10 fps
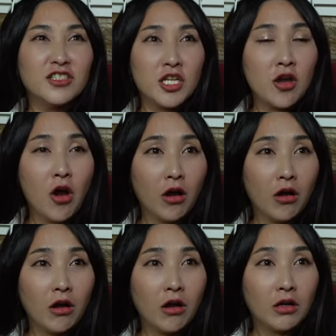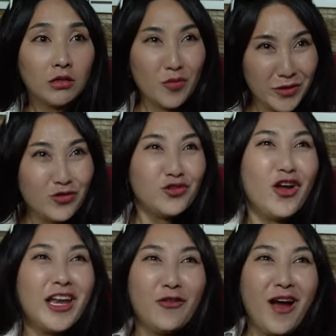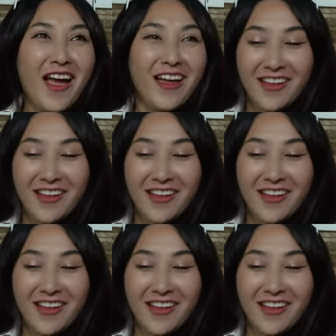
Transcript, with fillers: จริงเหรอต้องไปดูหน่อยแล้วว่า